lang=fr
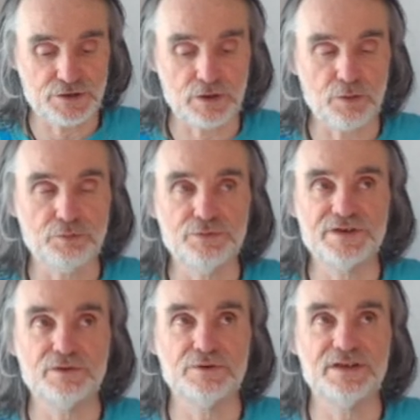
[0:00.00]
qu'en plus c'est
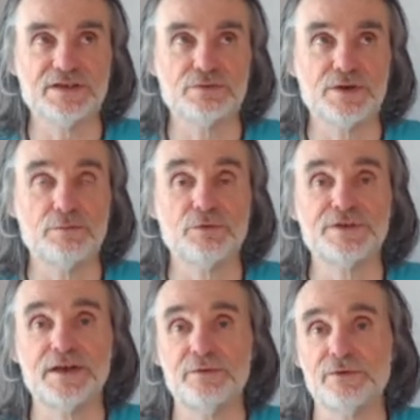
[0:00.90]
une imitation qui est
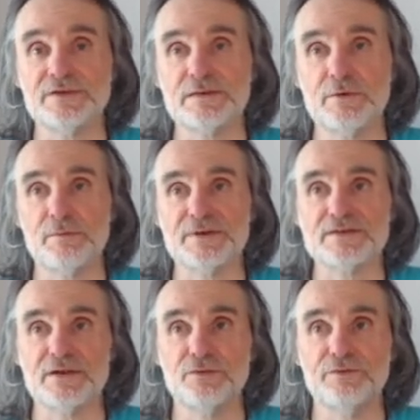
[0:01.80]
mondiale forcément, parce
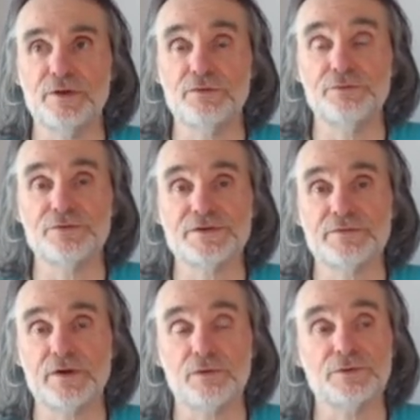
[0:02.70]
que la nouvelle lune, il faut
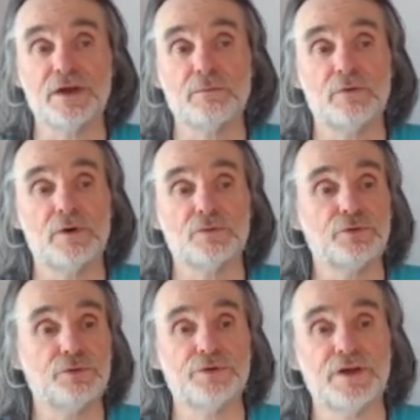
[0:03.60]
savoir, contrairement à
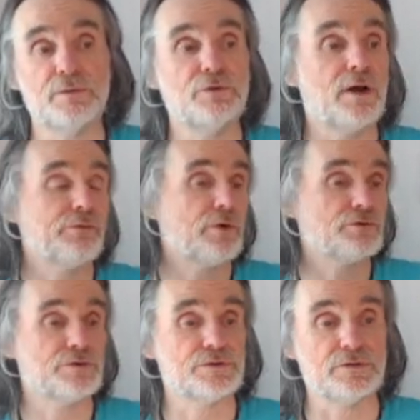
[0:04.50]
d'autres thèmes de la France,
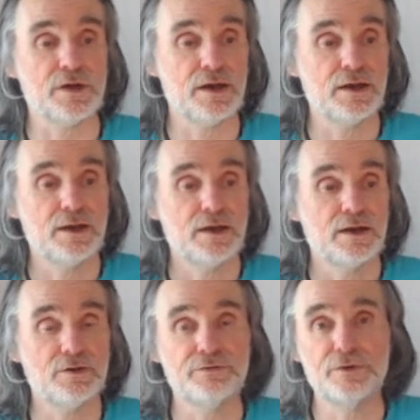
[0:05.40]
de cela,
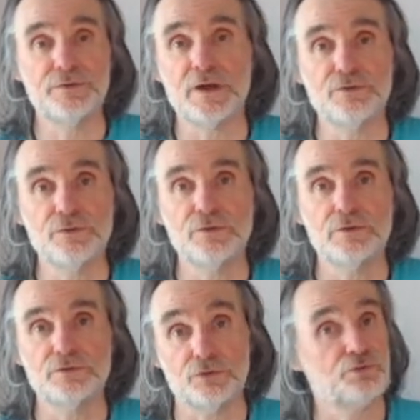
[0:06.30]
la nouvelle lune a lieu
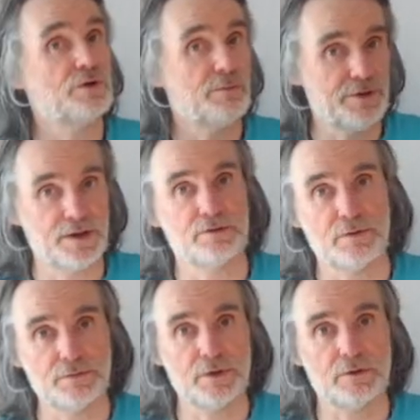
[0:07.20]
sur toute la planète en
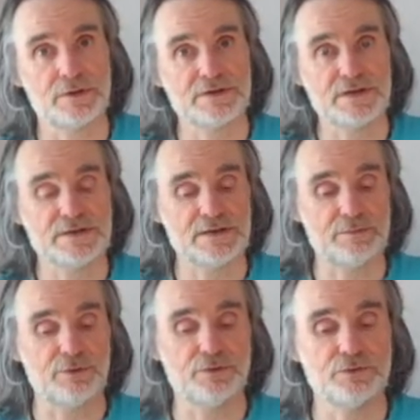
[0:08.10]
même temps. Hein. Ça c'est
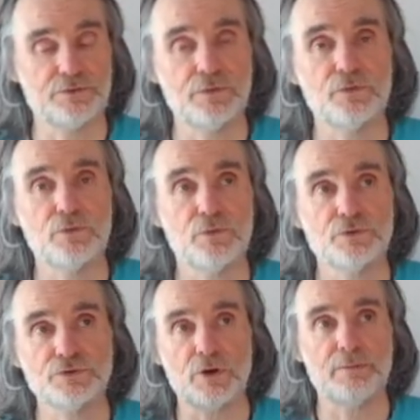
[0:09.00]
important, souvent on ne
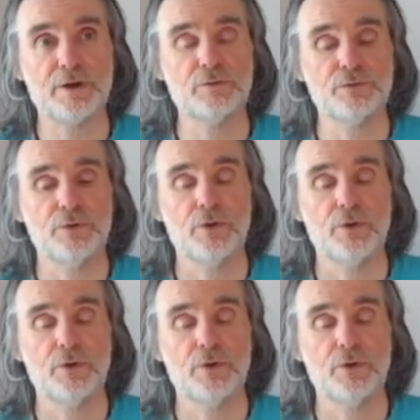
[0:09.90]
se rend pas compte.